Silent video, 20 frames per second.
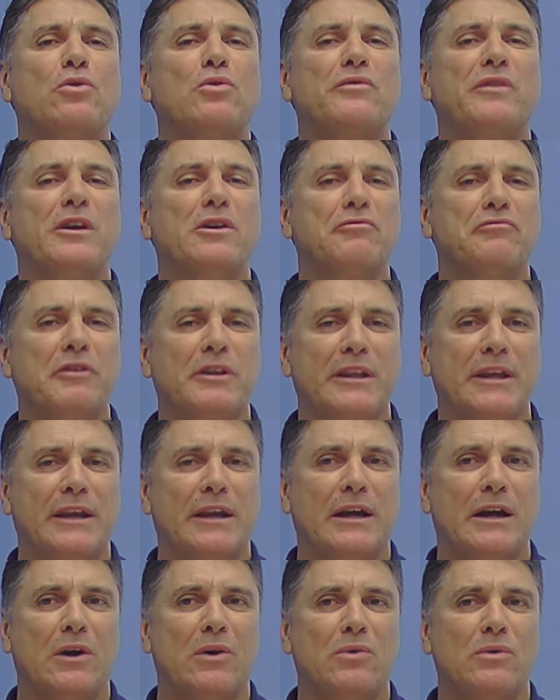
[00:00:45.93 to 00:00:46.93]
governo
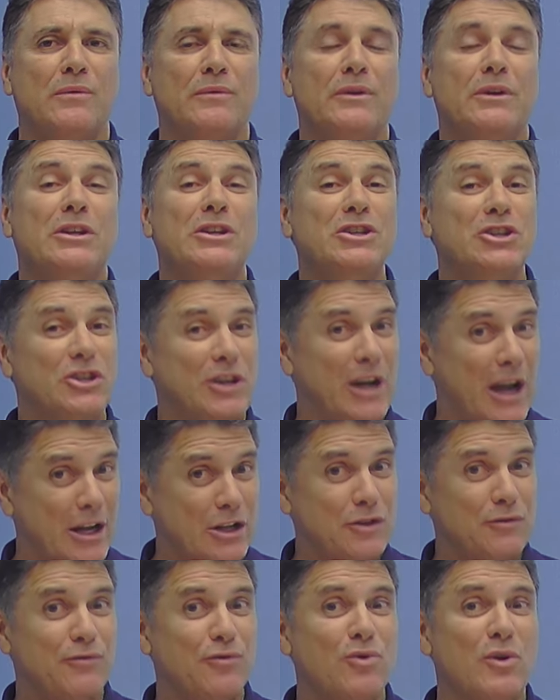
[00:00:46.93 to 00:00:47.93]
federal e já
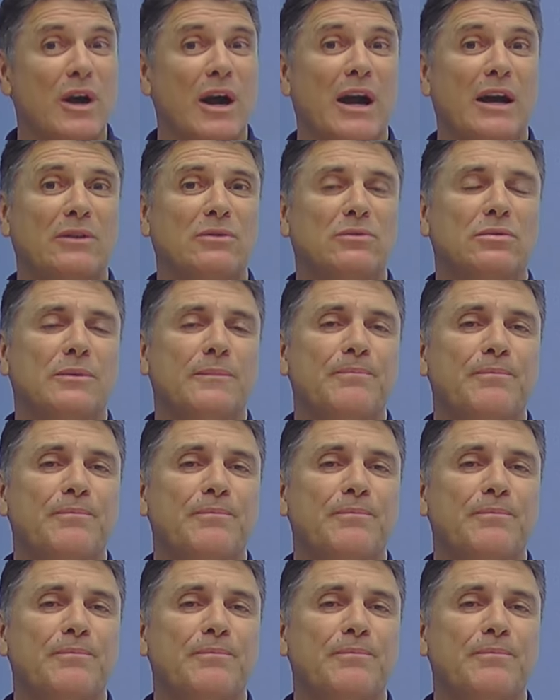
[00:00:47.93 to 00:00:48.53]
divulgado,